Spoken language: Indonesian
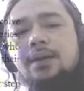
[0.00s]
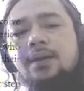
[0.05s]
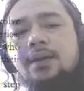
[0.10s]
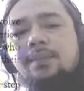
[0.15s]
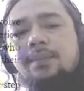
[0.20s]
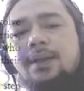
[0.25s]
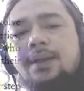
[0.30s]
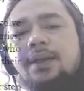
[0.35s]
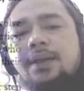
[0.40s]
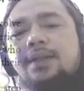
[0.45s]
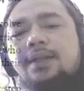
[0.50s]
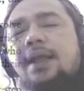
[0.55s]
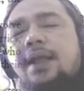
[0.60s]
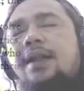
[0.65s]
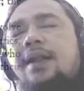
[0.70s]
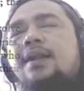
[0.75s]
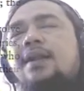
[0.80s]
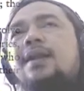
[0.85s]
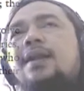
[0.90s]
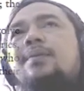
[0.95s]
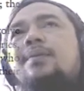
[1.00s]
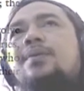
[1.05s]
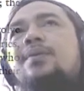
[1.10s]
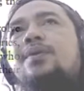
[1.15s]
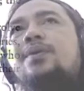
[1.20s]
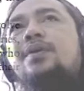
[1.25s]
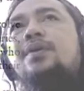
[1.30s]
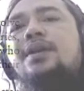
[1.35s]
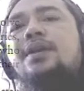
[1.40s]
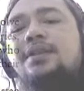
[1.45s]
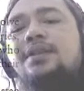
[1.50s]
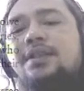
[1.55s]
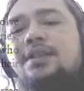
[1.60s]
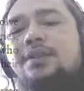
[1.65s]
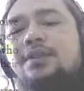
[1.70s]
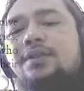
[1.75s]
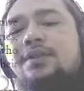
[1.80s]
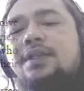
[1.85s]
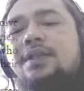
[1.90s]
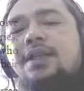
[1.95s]
eh, lebih detail ilmu
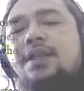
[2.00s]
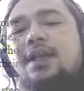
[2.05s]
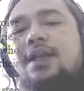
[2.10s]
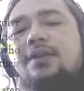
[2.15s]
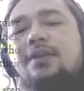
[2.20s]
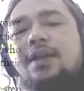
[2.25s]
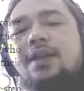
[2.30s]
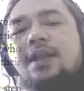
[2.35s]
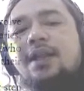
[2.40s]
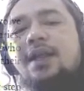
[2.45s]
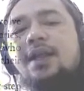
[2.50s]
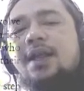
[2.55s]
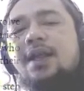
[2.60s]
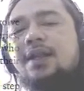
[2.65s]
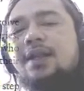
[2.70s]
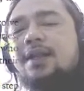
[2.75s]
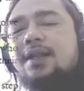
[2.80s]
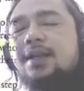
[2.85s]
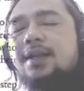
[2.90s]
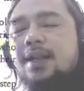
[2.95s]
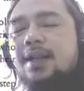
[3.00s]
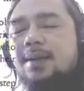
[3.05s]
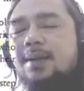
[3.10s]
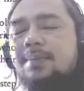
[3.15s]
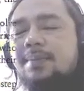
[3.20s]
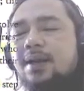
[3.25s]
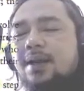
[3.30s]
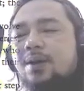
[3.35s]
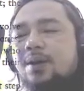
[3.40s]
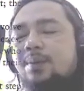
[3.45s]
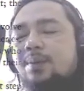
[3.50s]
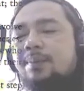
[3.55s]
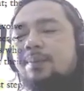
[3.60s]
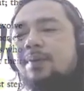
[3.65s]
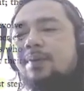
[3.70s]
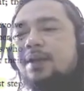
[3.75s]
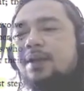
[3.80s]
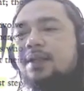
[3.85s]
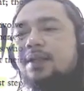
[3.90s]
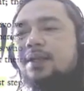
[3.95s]
institusinya itu ada ada di dalam ekonomi
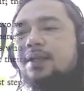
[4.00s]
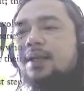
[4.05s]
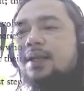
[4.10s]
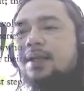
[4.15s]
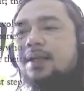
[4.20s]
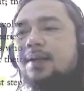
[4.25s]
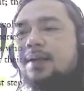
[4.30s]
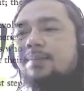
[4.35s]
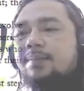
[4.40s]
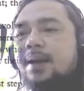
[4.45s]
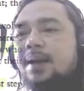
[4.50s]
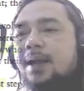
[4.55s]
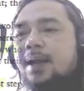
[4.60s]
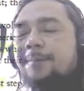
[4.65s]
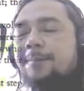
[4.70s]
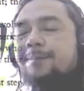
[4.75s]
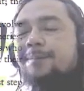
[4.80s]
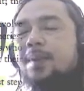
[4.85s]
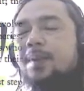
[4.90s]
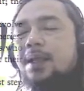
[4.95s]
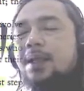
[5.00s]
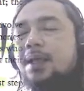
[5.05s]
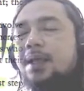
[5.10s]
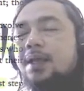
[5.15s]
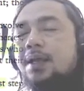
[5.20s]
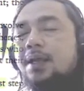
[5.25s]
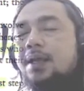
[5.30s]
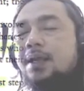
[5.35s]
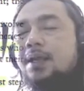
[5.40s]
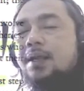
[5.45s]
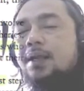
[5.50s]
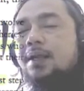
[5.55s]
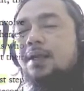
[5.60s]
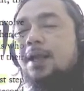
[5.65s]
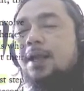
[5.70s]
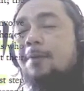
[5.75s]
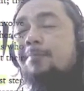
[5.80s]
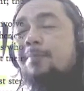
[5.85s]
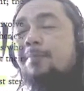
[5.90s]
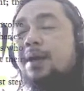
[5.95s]
politik dan kelembagaan.
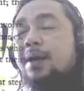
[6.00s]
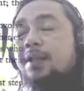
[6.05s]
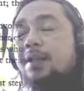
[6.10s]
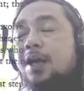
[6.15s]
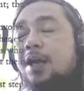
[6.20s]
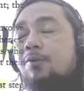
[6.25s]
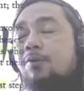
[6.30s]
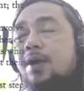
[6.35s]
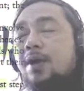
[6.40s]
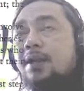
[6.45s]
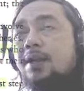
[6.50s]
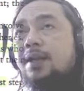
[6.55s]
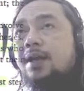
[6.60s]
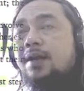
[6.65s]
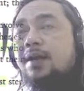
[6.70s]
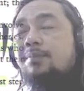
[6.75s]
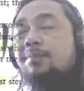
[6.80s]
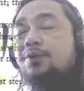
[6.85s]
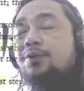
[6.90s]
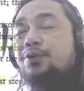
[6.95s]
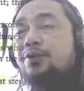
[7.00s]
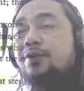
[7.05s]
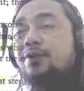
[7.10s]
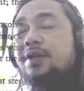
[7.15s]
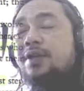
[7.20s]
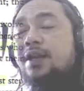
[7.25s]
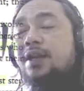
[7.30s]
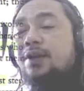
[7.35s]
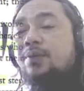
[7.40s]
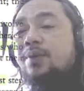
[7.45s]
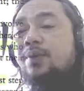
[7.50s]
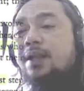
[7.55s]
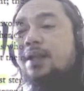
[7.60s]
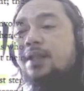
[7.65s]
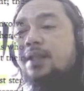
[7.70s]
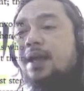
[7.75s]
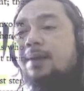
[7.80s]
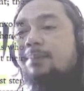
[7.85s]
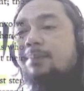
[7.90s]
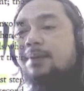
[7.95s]
Nah, pengetahuan yang muncul dari dua
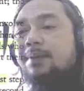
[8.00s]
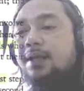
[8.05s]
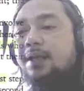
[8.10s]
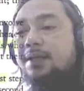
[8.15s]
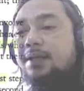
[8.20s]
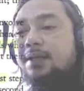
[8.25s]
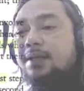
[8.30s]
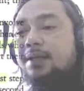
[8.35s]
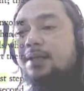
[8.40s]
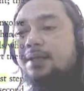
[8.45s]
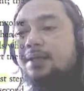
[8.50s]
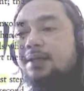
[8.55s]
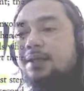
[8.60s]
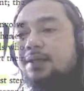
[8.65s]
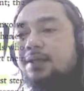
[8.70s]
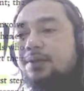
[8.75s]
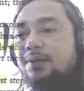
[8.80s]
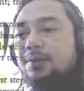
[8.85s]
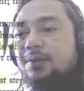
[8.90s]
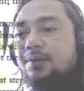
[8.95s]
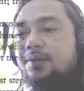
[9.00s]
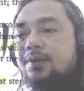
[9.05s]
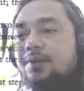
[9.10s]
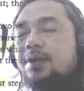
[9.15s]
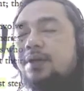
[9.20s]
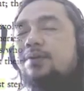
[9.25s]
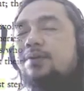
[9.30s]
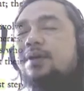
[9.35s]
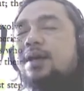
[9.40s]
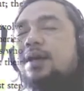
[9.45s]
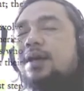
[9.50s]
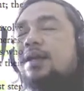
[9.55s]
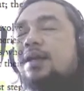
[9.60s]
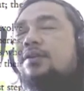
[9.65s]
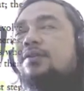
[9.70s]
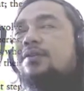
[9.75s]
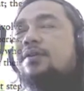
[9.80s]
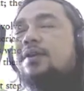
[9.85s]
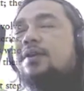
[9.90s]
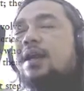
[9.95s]
tahap tadi itu digunakan
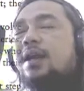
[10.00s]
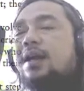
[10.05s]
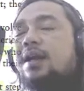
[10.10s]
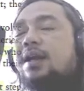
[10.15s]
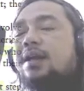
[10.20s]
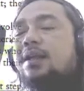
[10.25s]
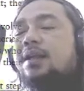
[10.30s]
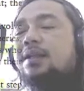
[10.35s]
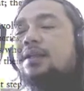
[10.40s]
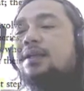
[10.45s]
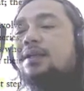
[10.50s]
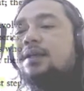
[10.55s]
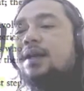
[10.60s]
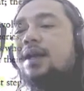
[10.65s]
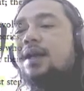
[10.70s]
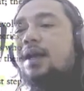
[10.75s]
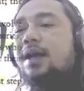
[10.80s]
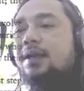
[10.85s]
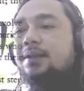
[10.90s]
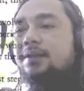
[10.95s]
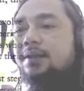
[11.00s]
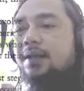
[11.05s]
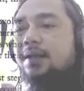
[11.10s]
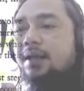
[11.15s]
untuk langkah ketiga,